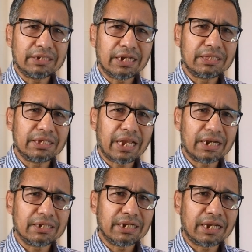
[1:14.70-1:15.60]
আরেকটা জায়গা থেকে
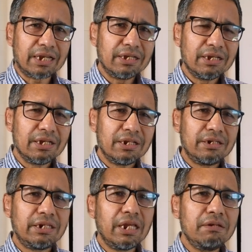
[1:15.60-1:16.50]
একটা জায়গায়
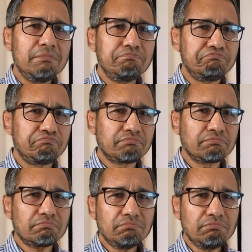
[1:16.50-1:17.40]
টেন
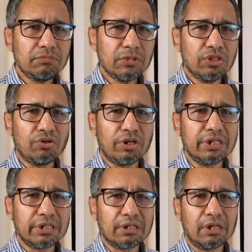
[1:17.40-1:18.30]
ধরা
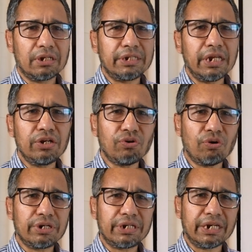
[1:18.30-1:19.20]
যাক টেন
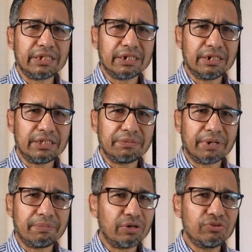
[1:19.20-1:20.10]
টন টেনে নিতে
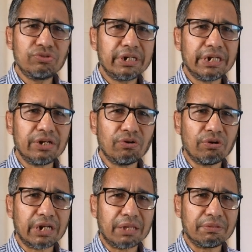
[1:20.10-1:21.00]
পারে মানুষ তো আর টেন
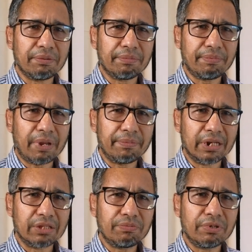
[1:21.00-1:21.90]
টন টানতে
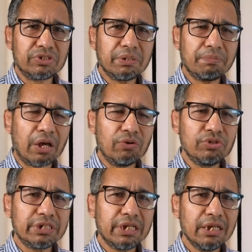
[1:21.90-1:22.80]
পারবে না তোমার হচ্ছে কি
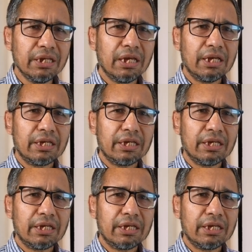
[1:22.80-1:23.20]
মানুষকে